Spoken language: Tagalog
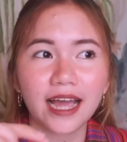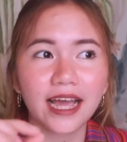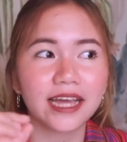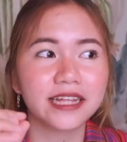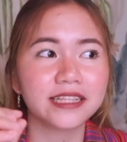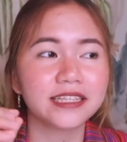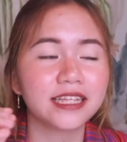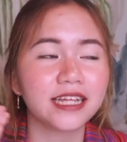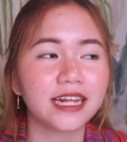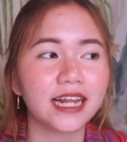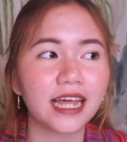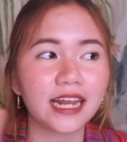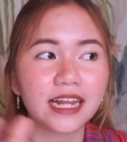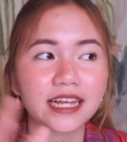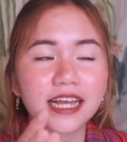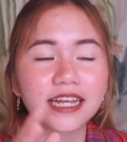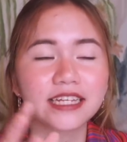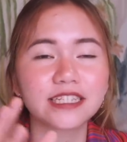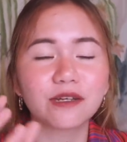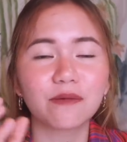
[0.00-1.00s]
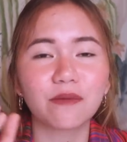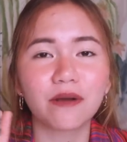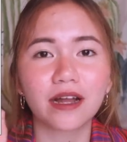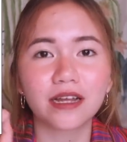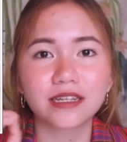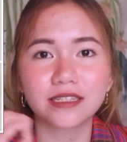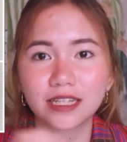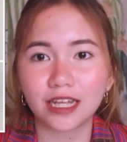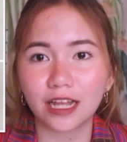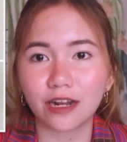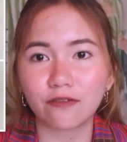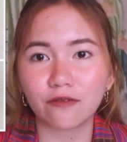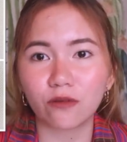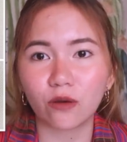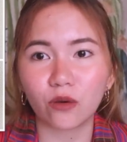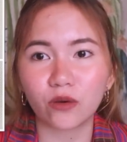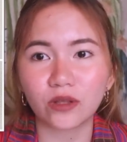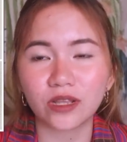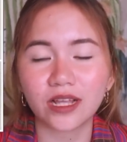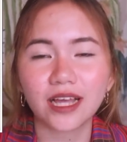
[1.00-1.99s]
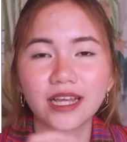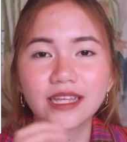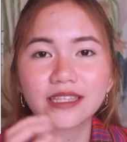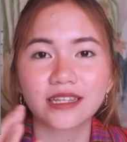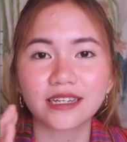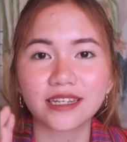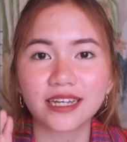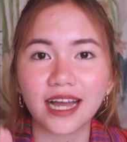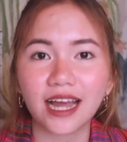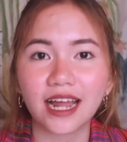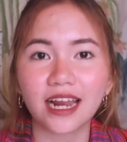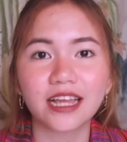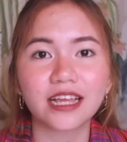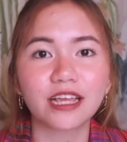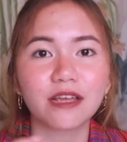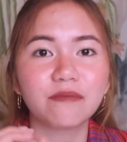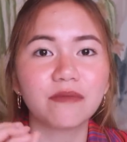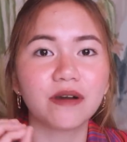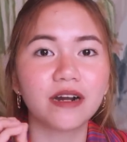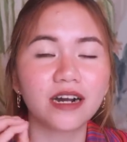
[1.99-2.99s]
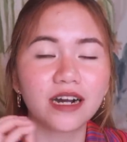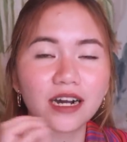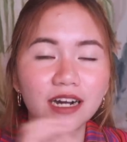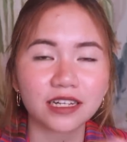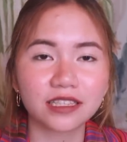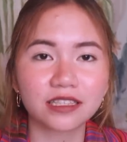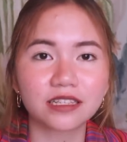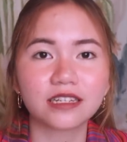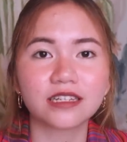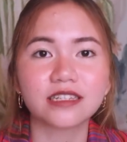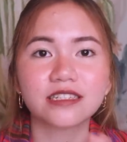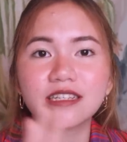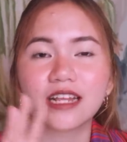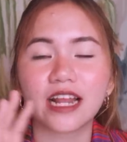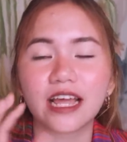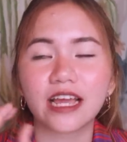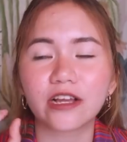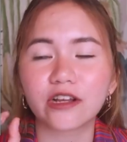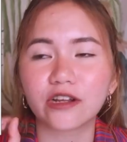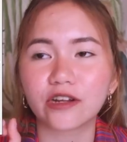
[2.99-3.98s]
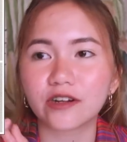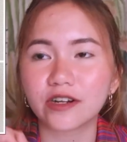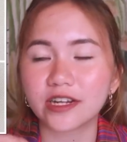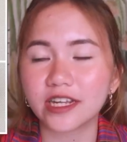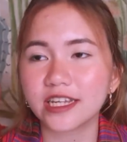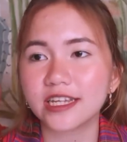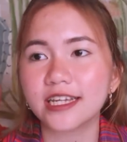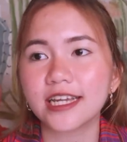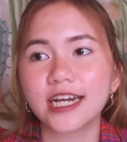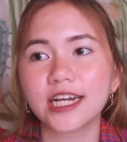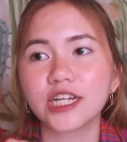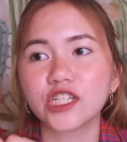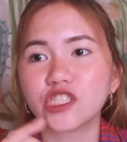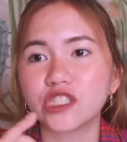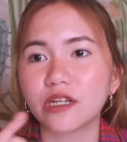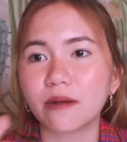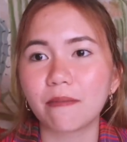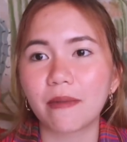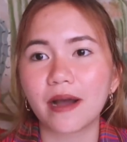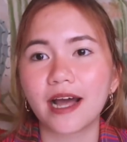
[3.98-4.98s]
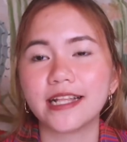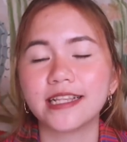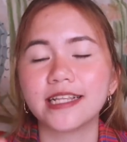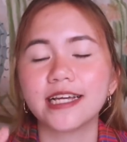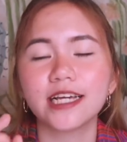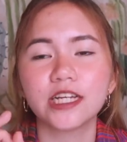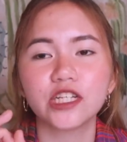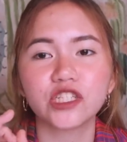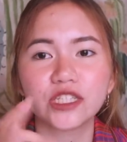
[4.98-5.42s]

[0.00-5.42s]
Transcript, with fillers: And nilalagay sa mga cellphone na galing ibang countries like Korea, Japan,